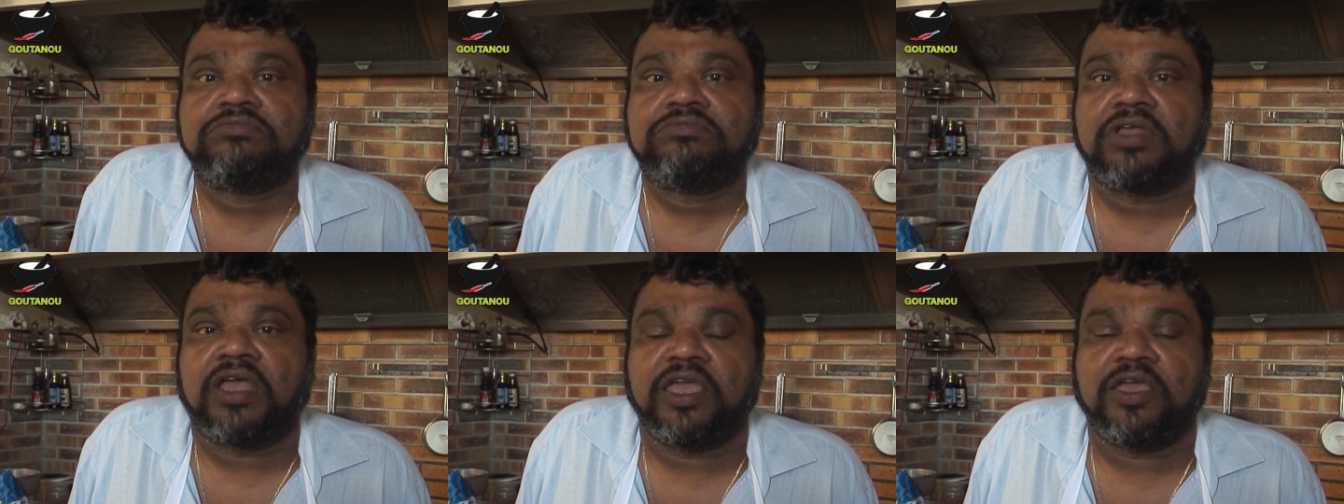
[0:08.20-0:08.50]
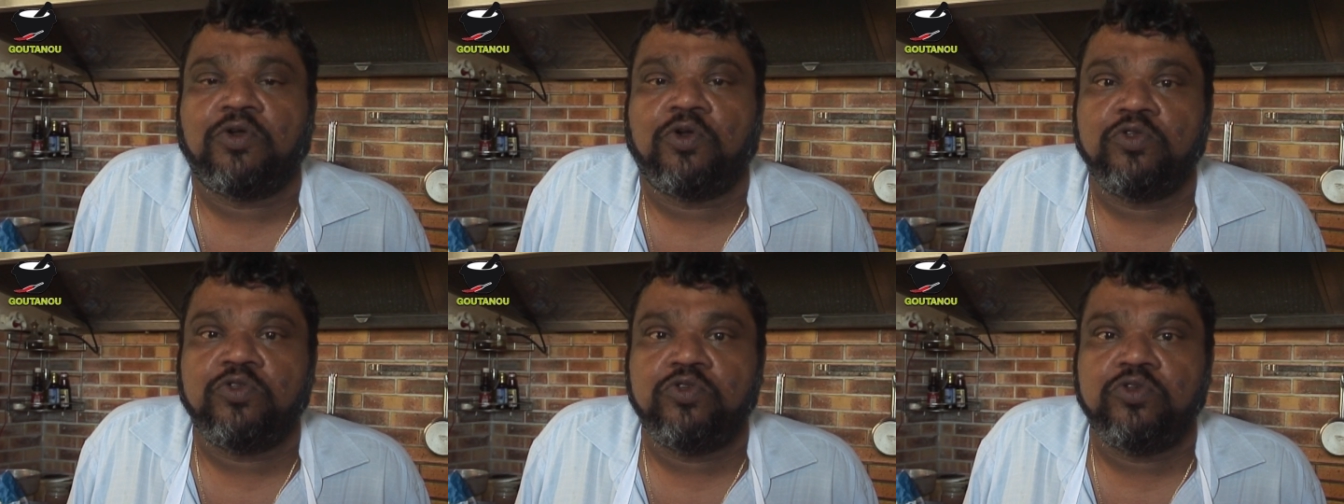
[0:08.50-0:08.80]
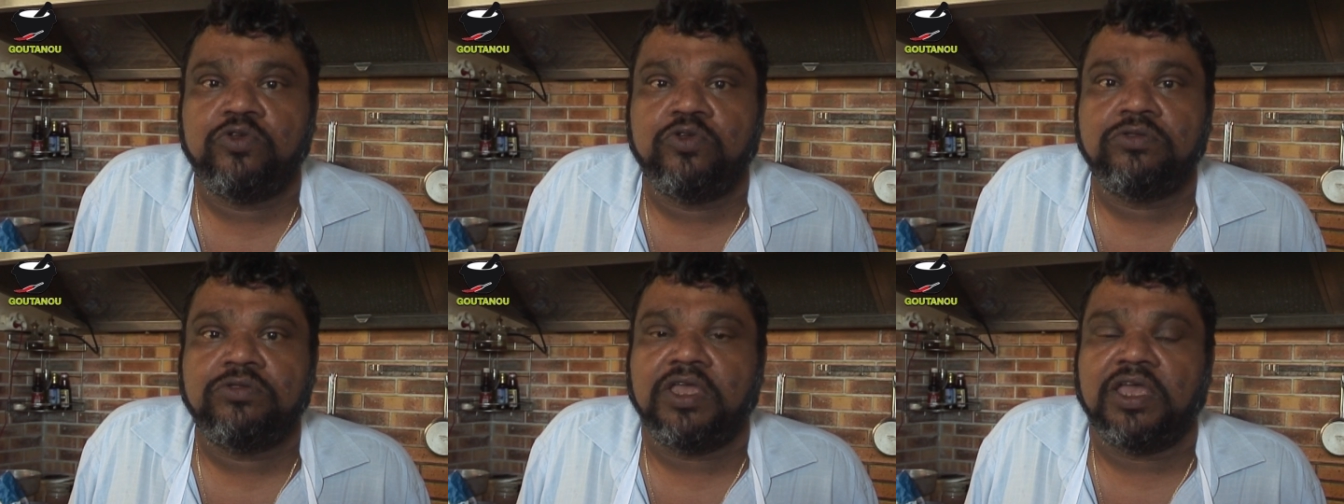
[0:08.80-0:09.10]
très
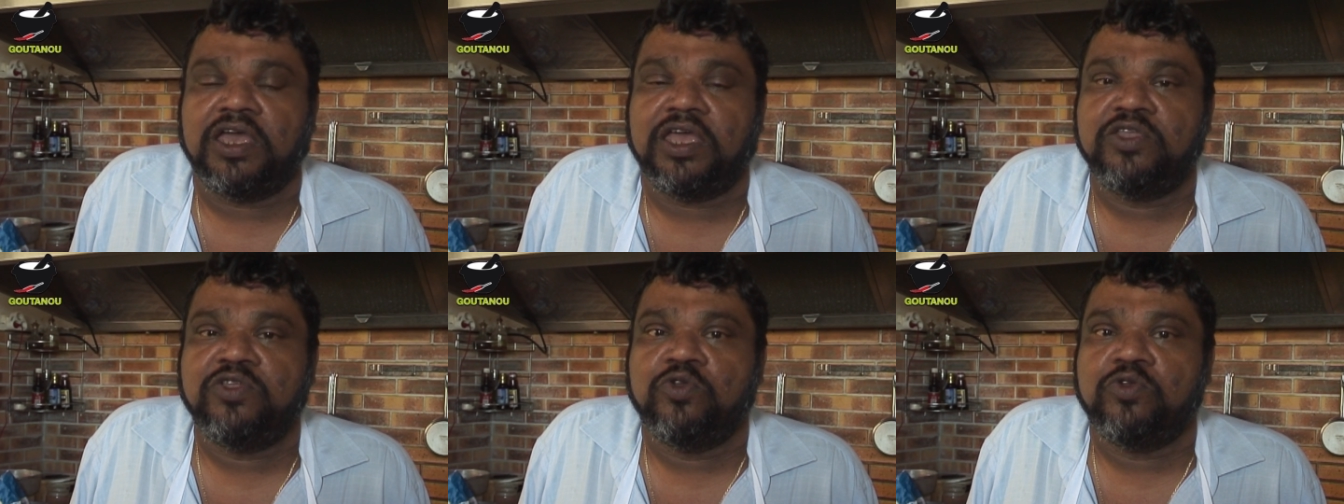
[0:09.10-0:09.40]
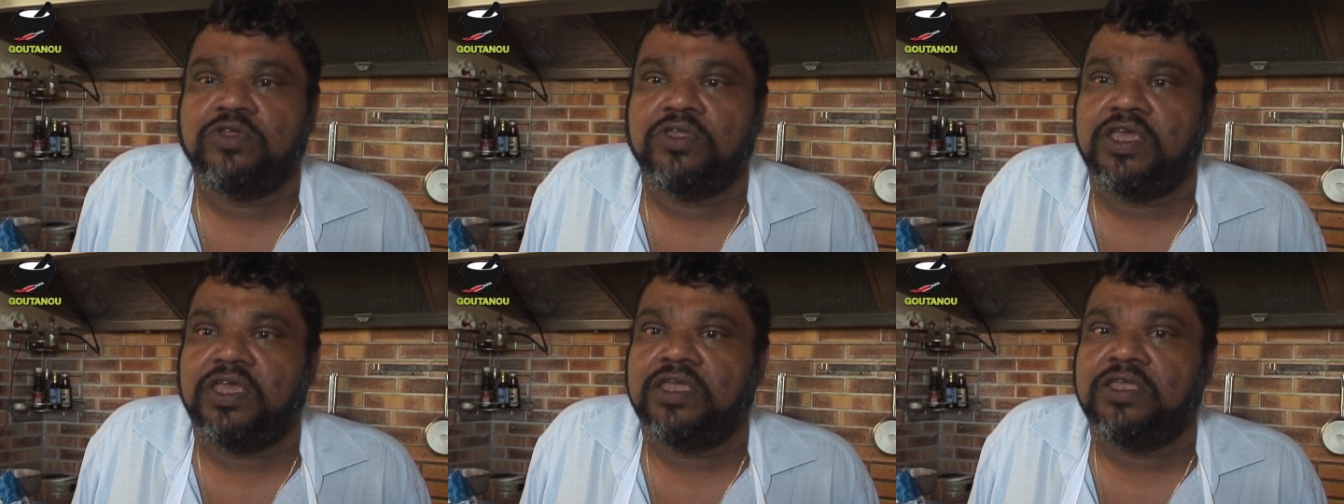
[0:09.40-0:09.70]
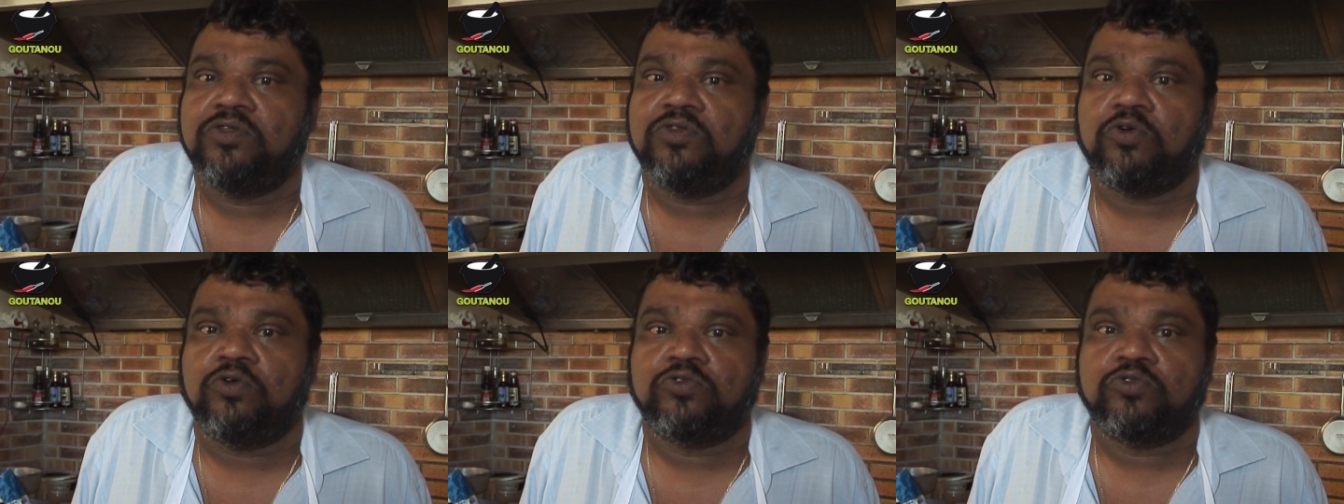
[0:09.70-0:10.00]
connue des Réunionnais,
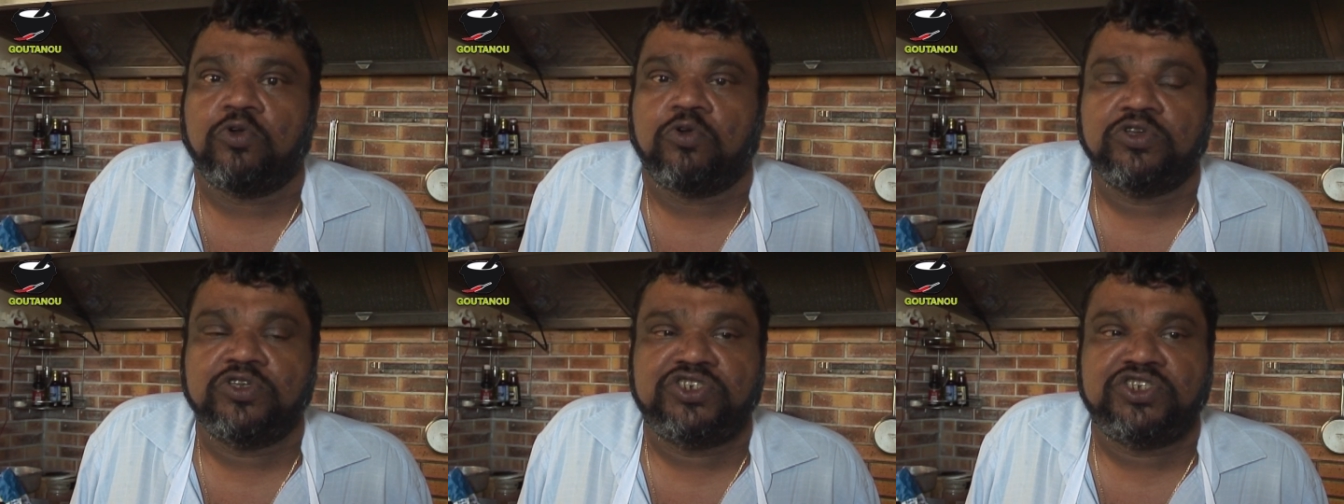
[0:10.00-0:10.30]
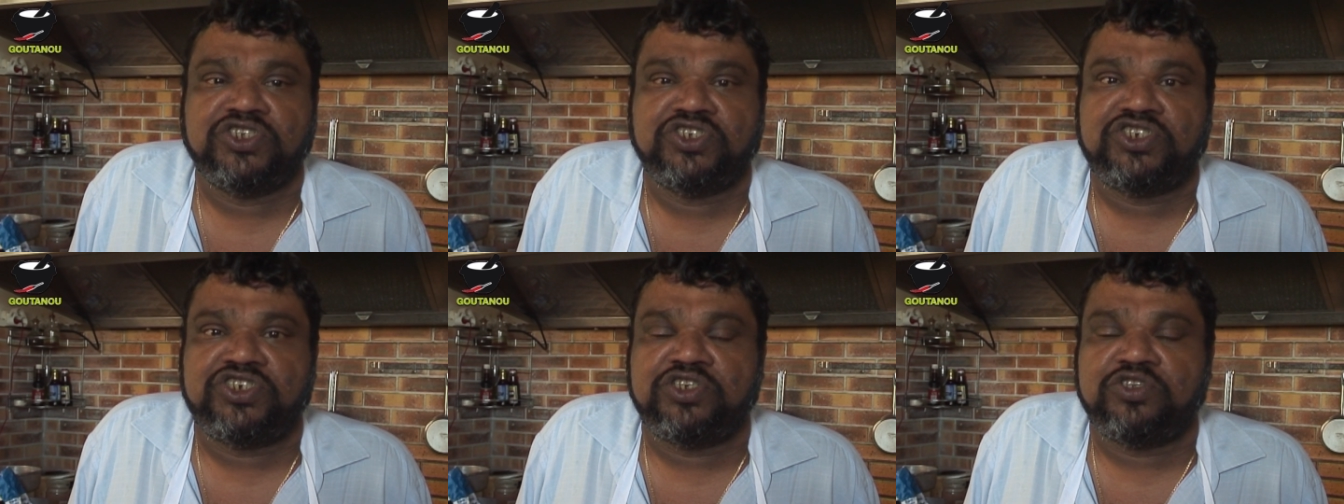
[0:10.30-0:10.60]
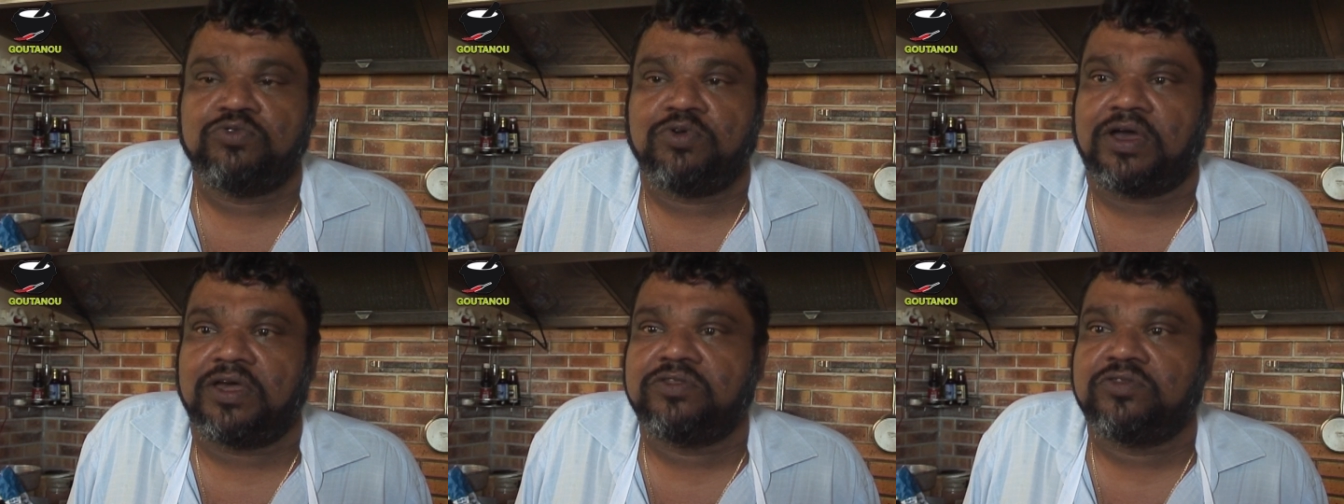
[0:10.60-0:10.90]
donc d'origine
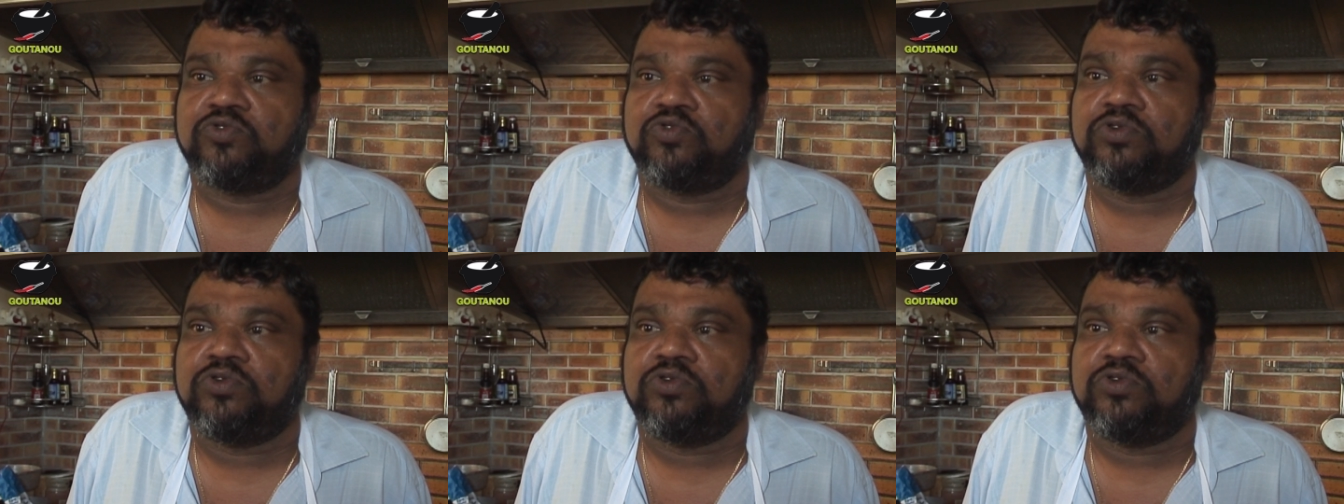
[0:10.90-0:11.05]
chinoise.